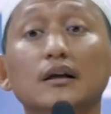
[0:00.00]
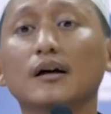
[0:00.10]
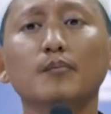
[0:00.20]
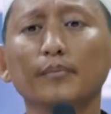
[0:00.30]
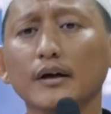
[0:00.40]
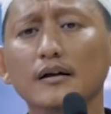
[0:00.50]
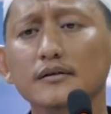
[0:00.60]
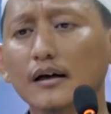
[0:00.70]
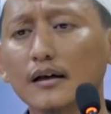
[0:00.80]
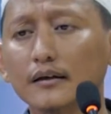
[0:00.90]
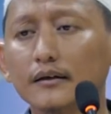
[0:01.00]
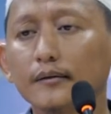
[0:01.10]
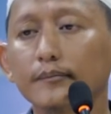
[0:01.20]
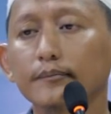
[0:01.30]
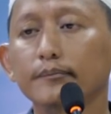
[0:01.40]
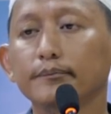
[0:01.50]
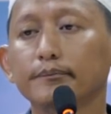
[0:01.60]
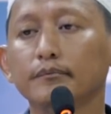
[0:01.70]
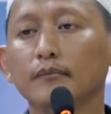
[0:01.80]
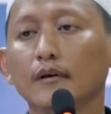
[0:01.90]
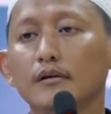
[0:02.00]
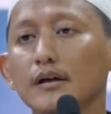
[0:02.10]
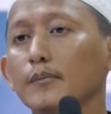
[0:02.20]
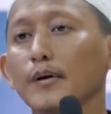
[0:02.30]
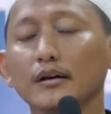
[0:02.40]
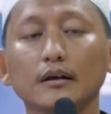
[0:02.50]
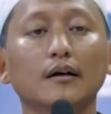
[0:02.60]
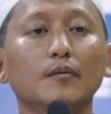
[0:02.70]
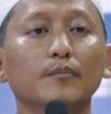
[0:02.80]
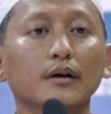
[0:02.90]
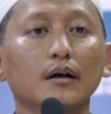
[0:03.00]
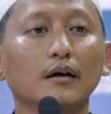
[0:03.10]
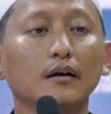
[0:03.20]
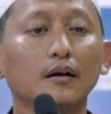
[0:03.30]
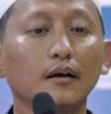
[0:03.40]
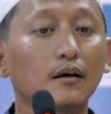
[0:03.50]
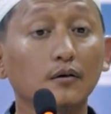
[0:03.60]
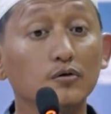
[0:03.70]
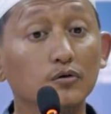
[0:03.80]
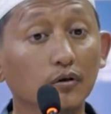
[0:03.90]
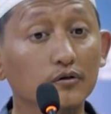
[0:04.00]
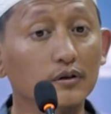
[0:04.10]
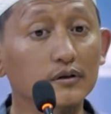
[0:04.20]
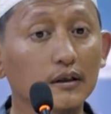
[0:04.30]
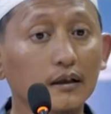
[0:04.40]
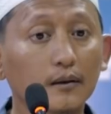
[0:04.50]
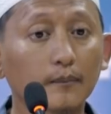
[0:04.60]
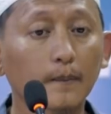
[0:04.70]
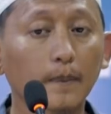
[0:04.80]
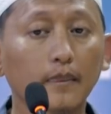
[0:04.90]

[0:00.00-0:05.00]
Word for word: Kita gembira sekali. Siapa yang tidak gembira dengan kelahiran Rasulullah SAW?